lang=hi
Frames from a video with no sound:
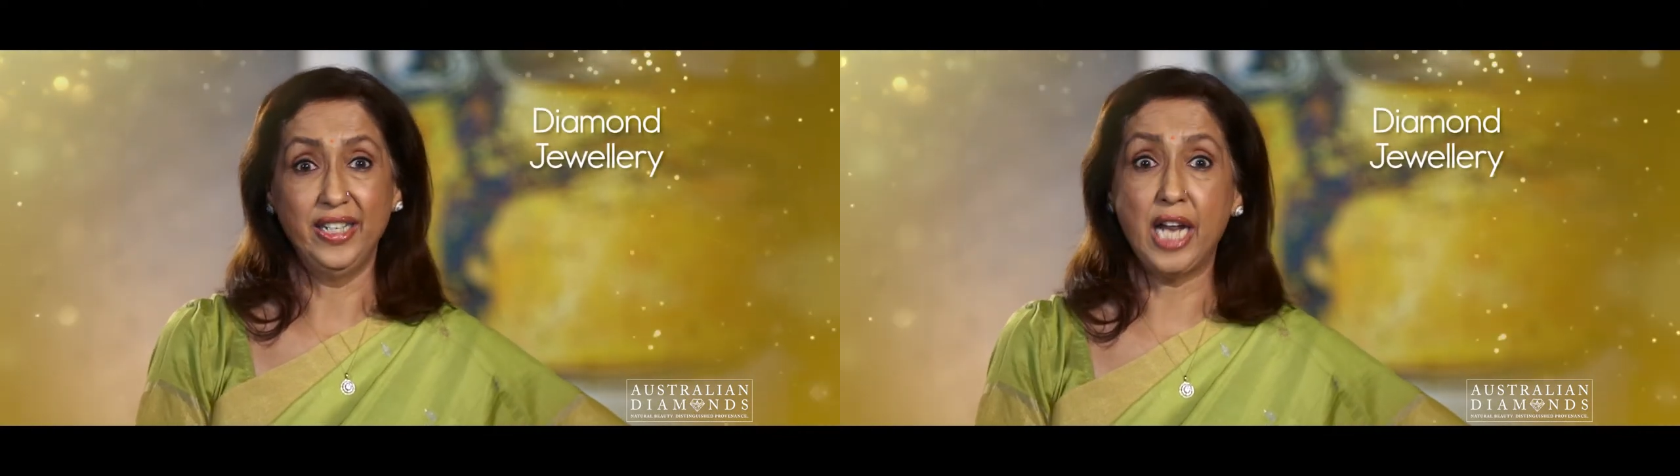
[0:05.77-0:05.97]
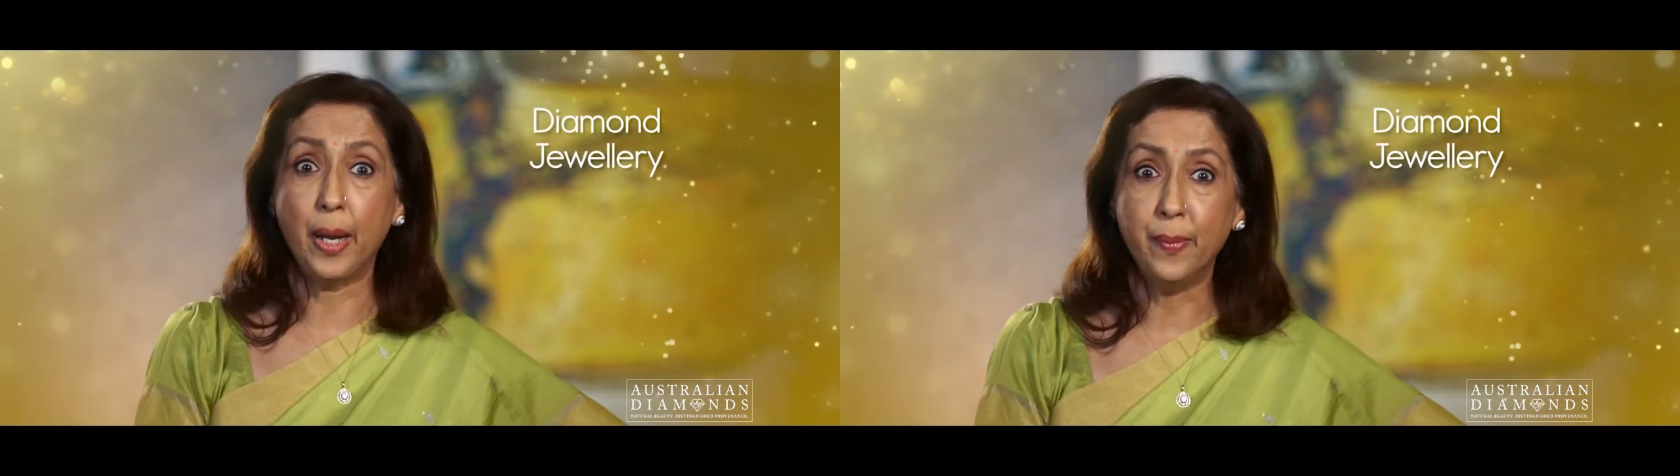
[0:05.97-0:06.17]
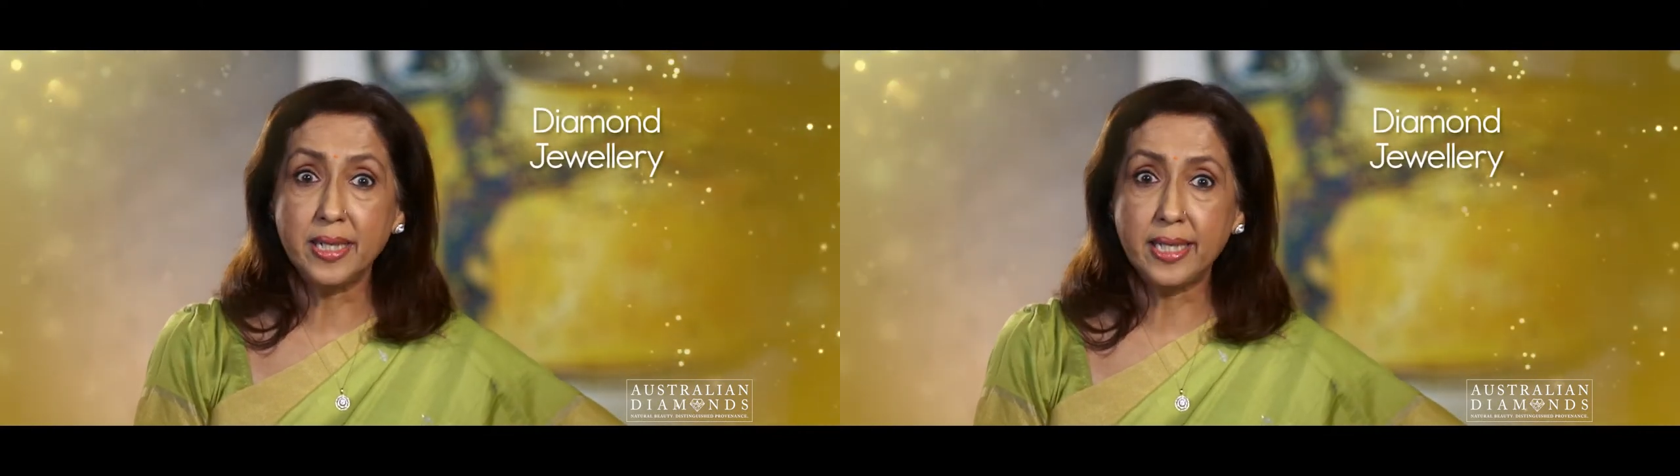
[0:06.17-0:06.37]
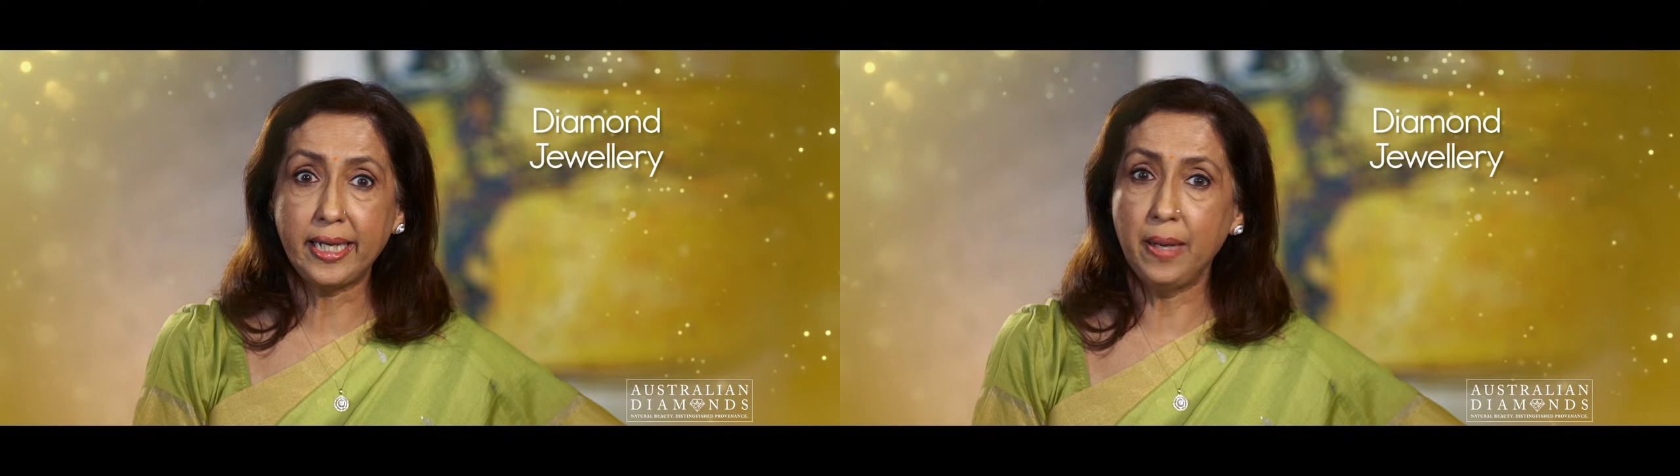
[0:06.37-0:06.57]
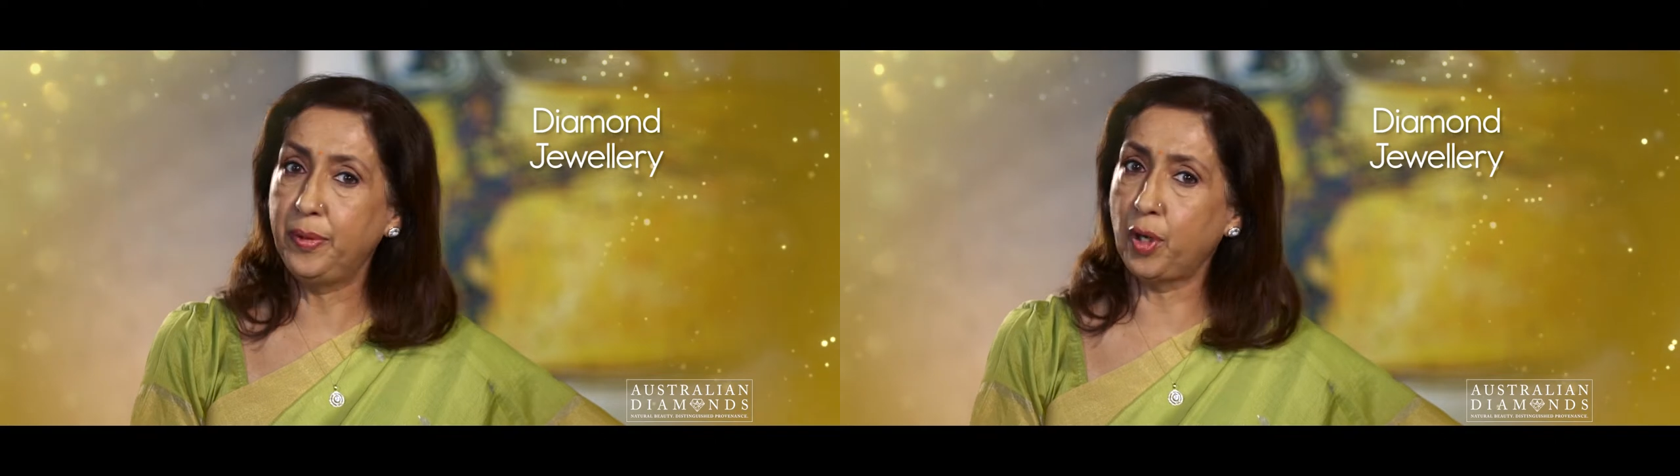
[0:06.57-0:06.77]
डायमंड से
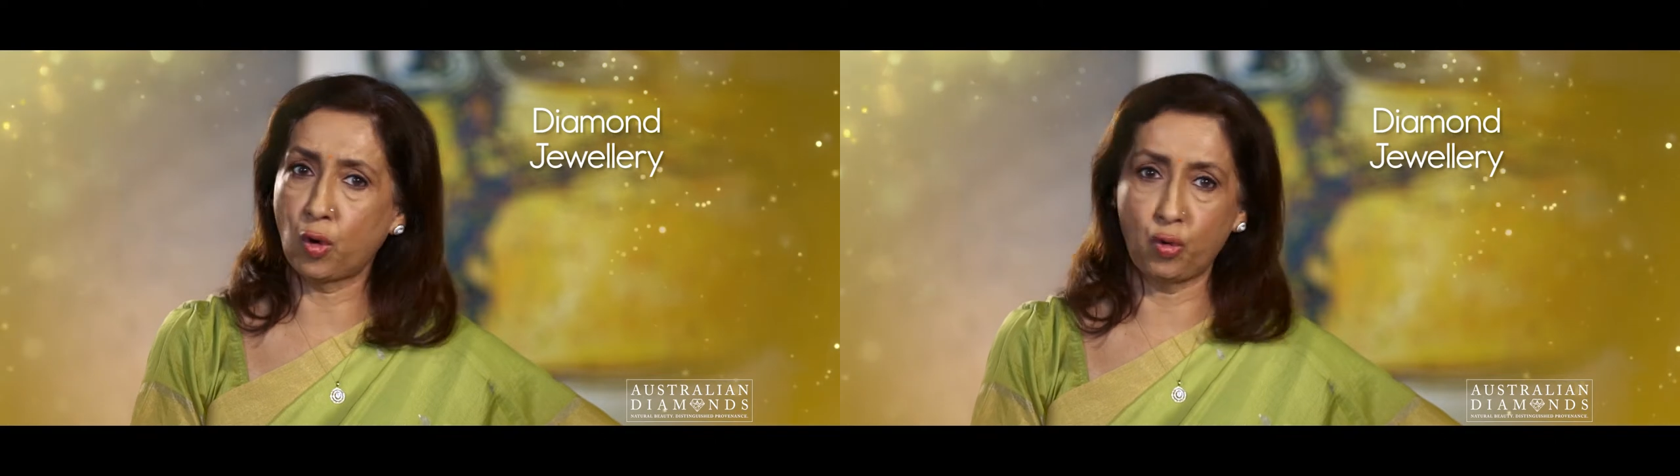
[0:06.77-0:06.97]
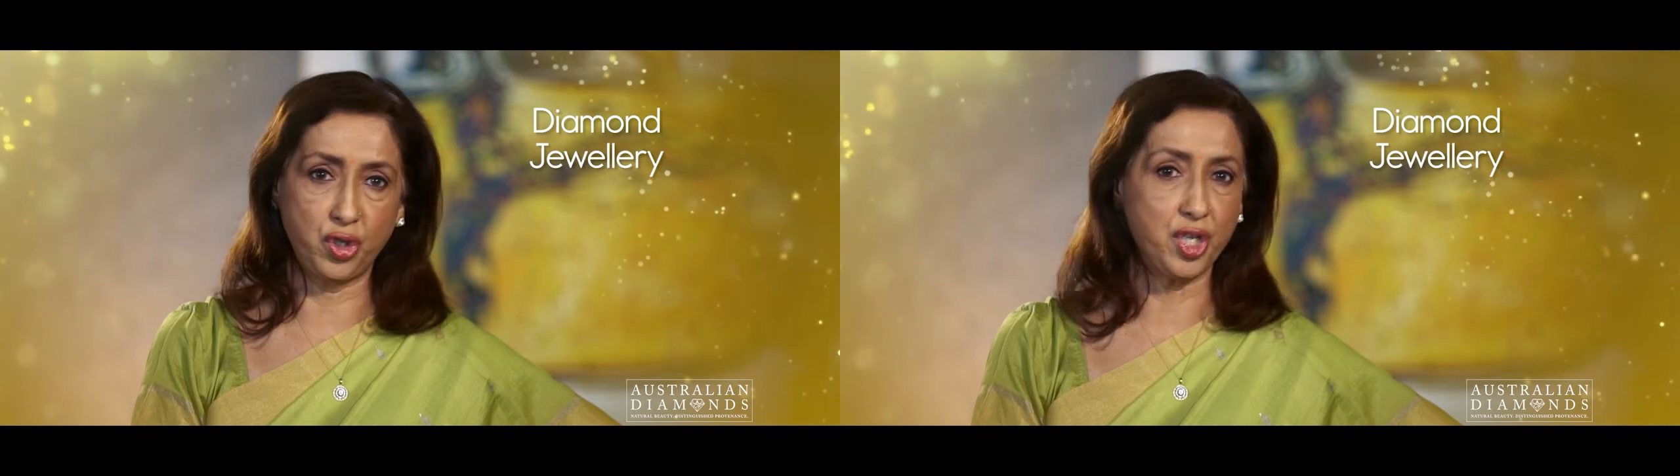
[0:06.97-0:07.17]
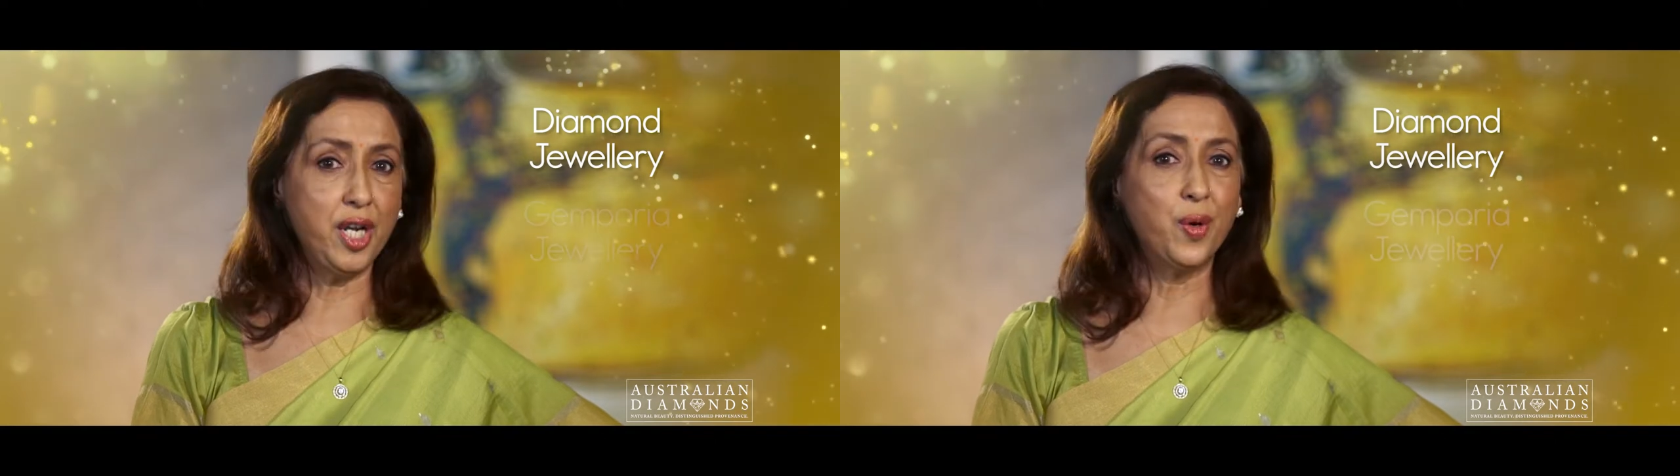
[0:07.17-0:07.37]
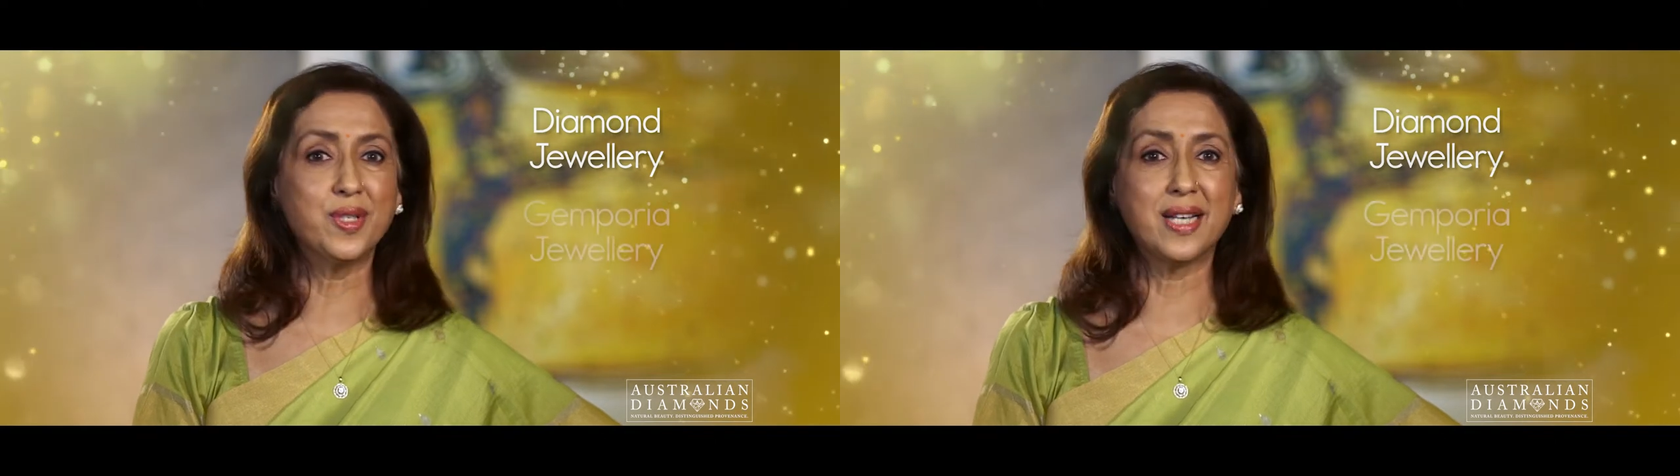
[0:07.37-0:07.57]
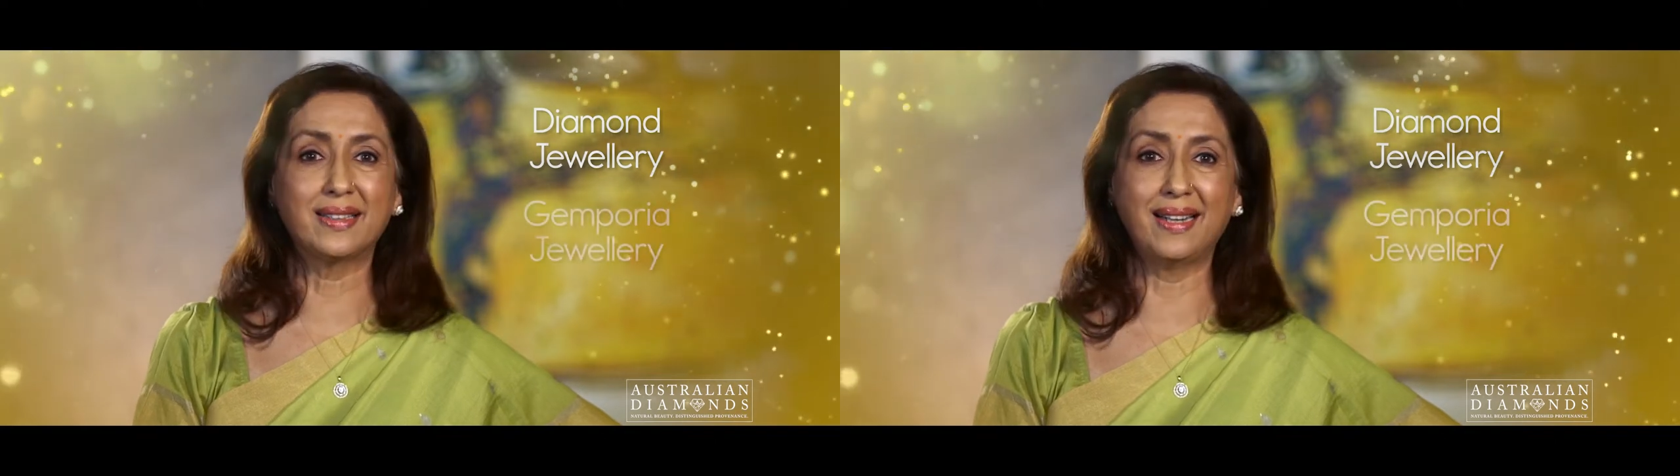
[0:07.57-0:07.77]
कीमती और कुछ नहीं हो
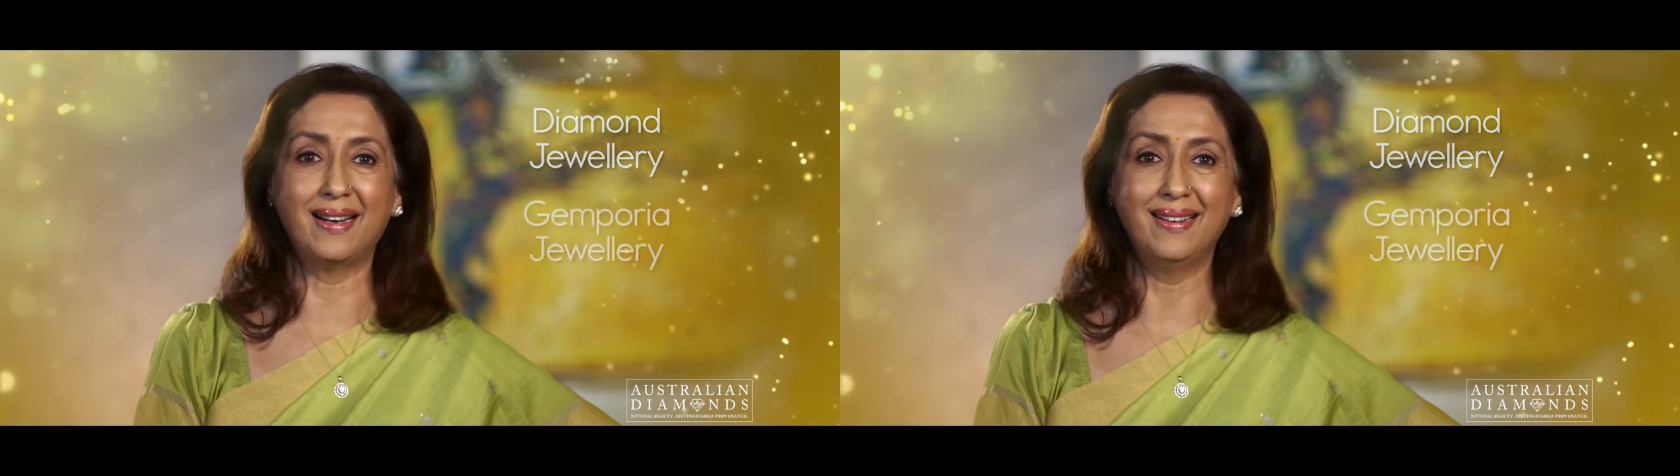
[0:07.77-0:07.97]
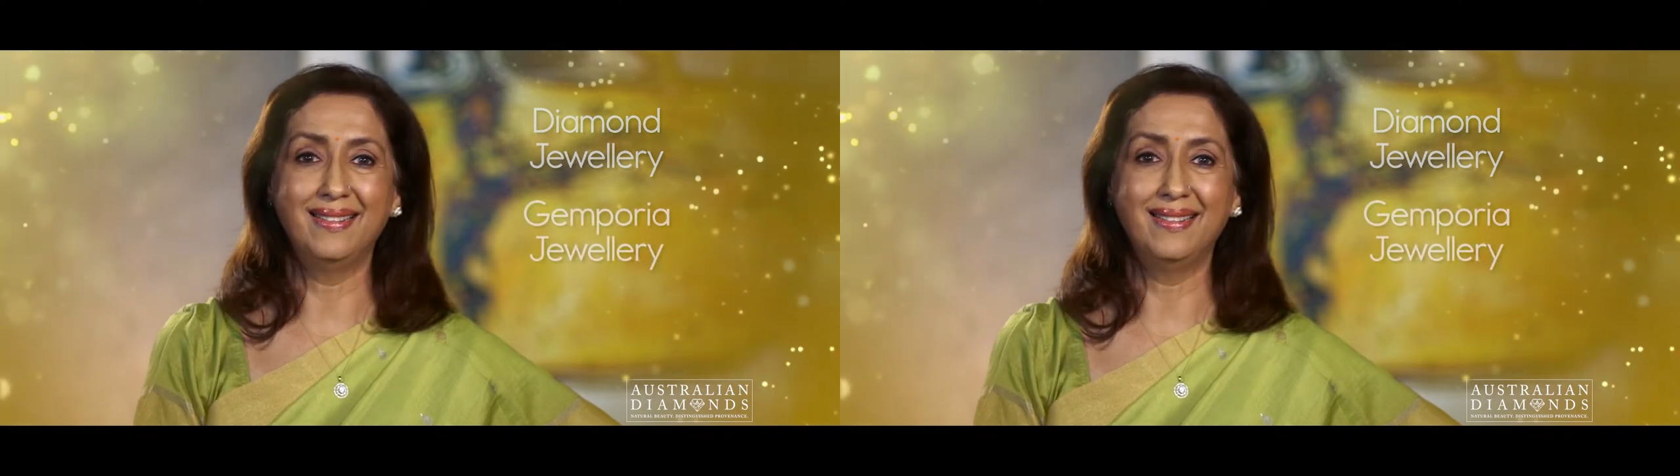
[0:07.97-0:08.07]
सकता